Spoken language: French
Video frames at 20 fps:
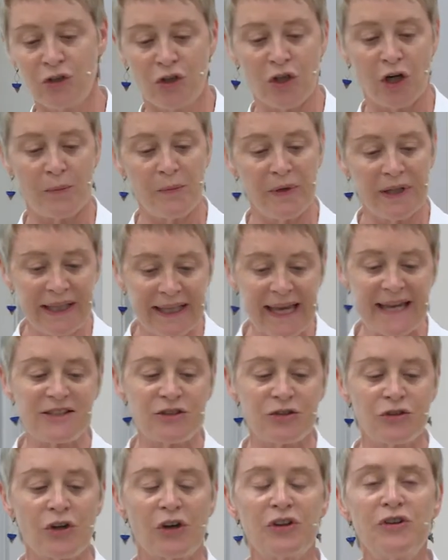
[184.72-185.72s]
comme
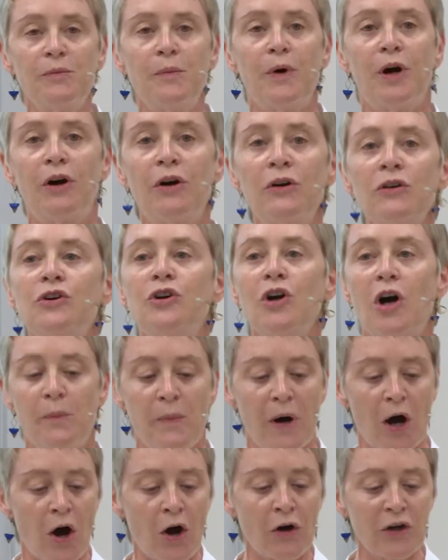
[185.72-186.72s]
questionnement,
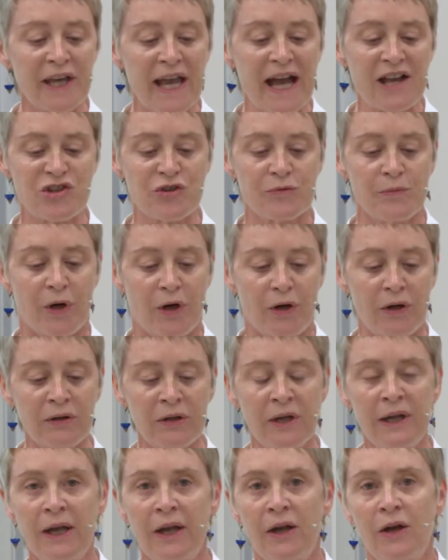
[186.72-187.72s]
comme
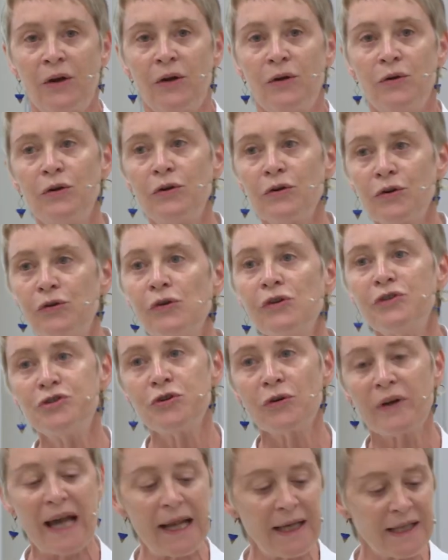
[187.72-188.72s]
engagement, le
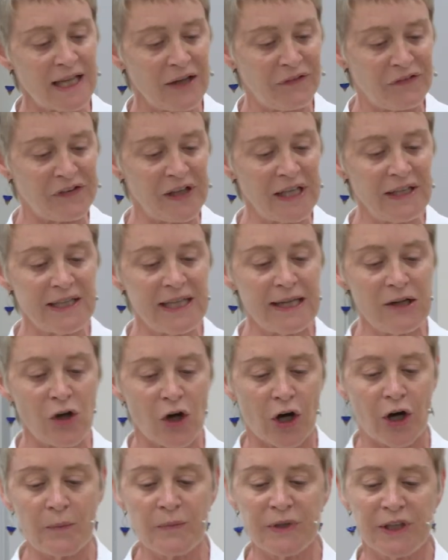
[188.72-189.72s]
culturel définit
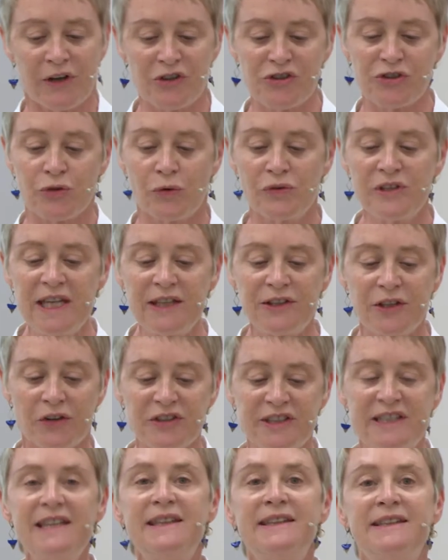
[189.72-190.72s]
l'homme dans son
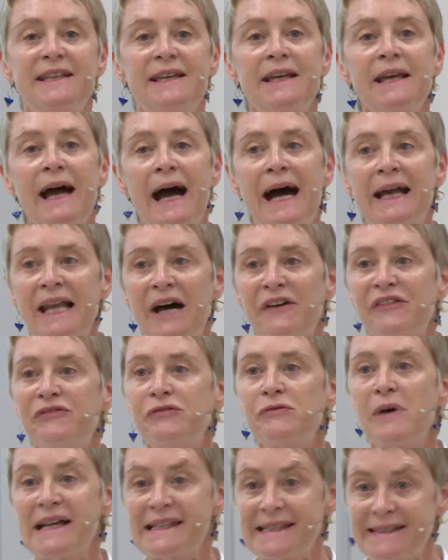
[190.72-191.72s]
identité à la
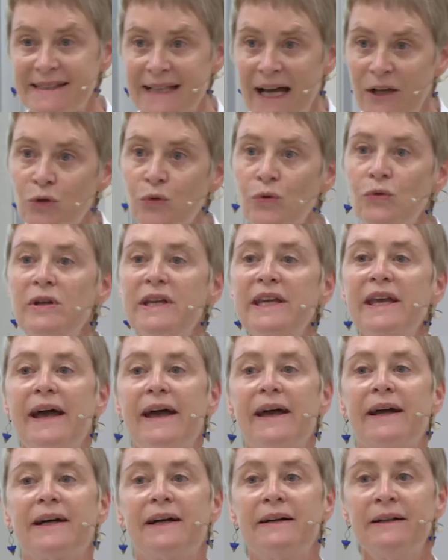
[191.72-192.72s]
fois
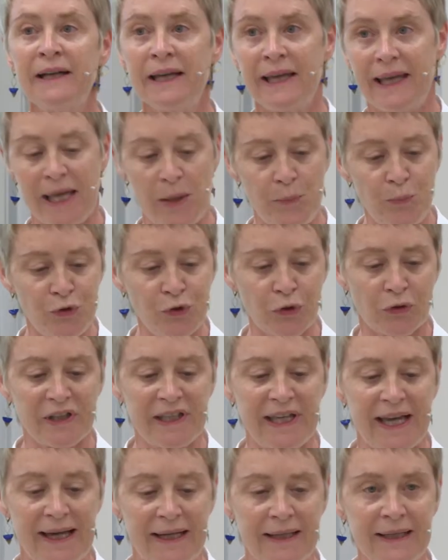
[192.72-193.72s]
singulière et
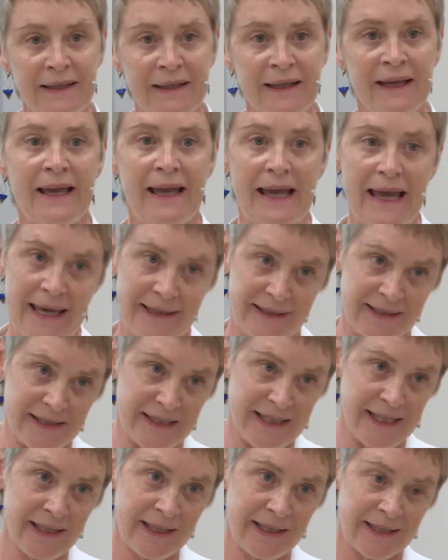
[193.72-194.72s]
plurielle,
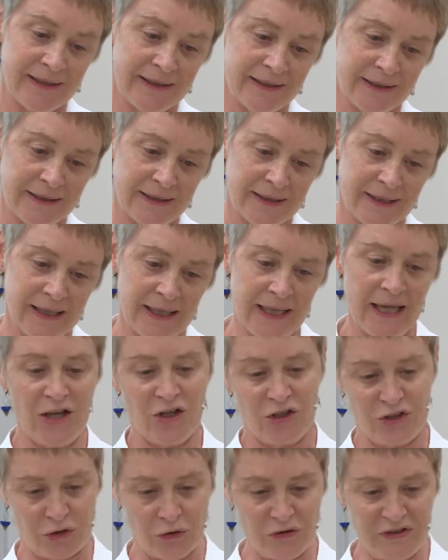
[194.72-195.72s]
ethnique,
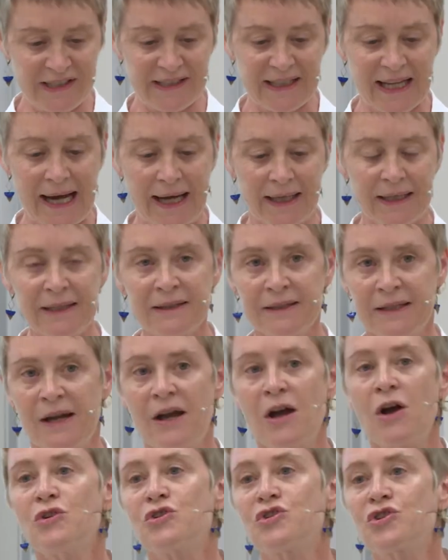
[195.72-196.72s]
sociale,
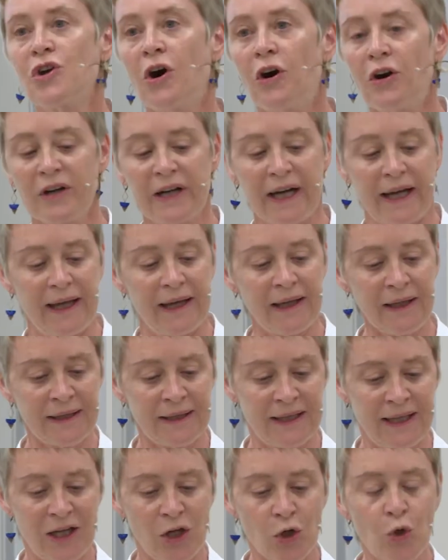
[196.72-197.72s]
genrée,
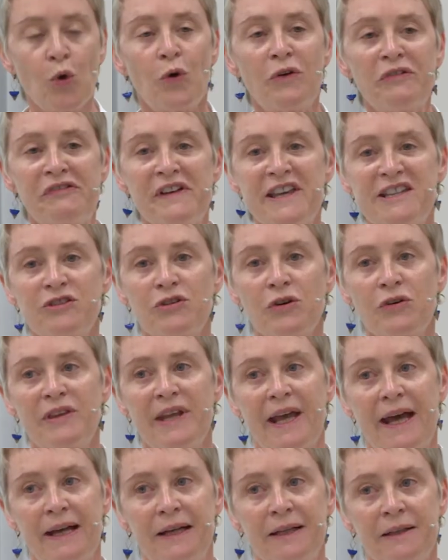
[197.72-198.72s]

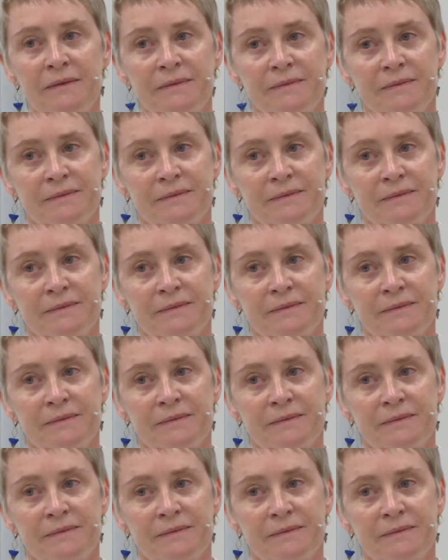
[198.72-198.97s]
confessionnelle,